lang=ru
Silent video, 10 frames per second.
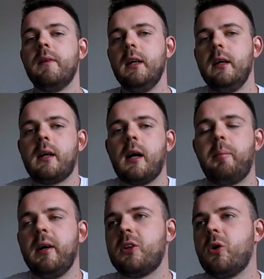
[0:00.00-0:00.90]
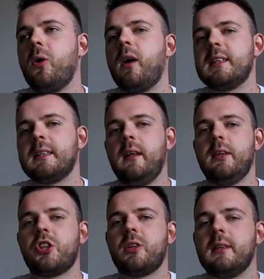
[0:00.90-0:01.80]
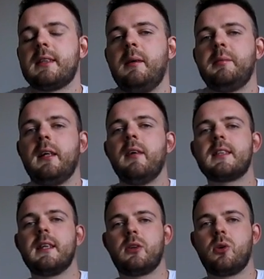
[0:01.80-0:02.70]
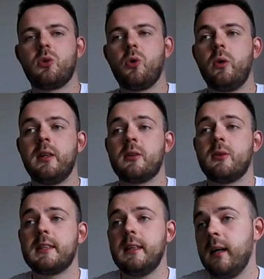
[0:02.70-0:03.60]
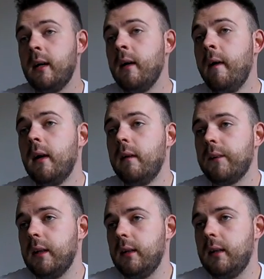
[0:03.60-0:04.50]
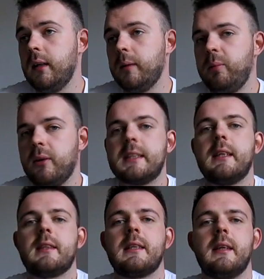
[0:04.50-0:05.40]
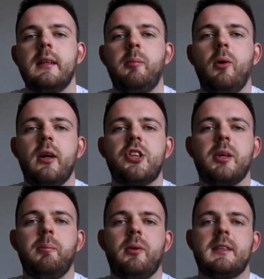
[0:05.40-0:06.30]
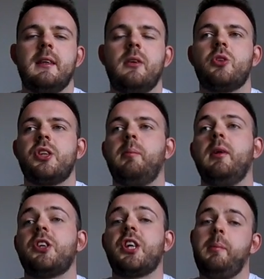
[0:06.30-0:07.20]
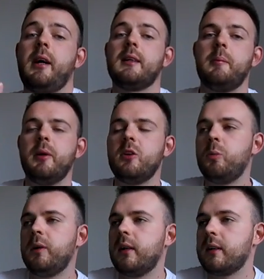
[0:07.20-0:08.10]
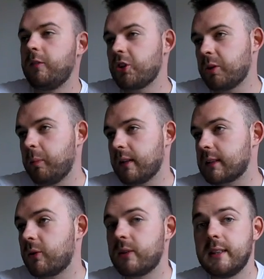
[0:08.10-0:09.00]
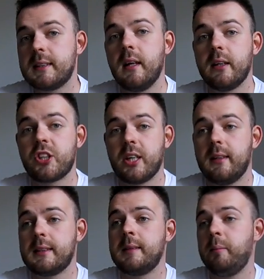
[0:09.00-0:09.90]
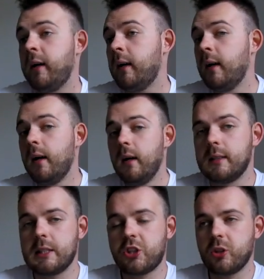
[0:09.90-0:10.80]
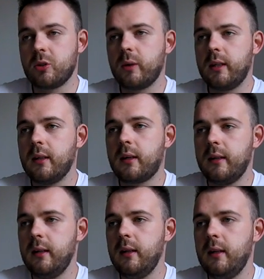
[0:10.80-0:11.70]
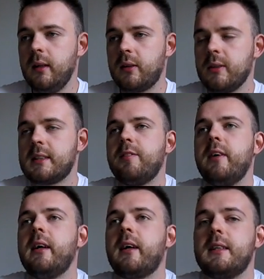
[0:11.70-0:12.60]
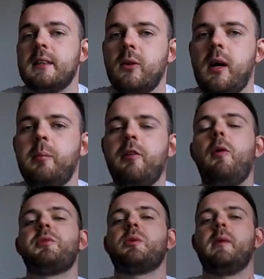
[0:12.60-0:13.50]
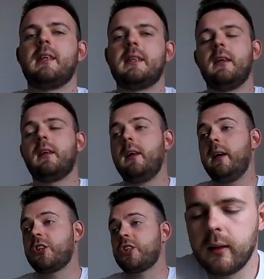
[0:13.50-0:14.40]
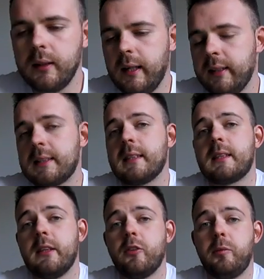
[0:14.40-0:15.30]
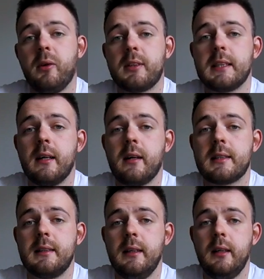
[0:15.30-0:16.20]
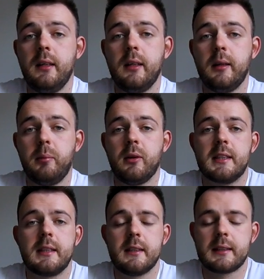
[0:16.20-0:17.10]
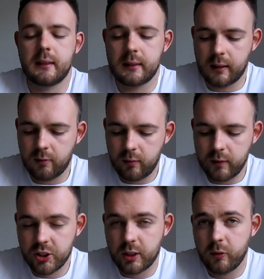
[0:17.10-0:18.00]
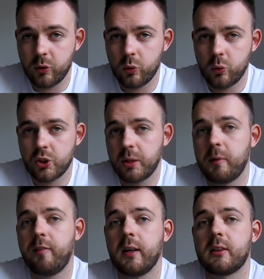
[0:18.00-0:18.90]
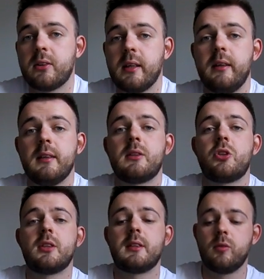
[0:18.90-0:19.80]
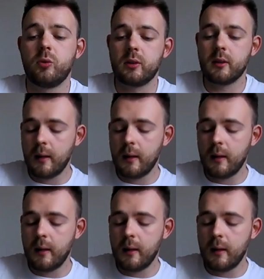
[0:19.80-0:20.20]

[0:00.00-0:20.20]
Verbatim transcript: И как по итогу оказалось, что на самом деле все друг другу не друзья, и Блокстарс это не более чем просто нужно было. Шапик это придумал для того, чтобы раскрутить для начала себя, за счет других, и то есть выехать, ну как бы в общем это делать легче. Я не состою в Блокстарс, и Блокстарс как такового, я же говорю, уже по факту-то и не существует.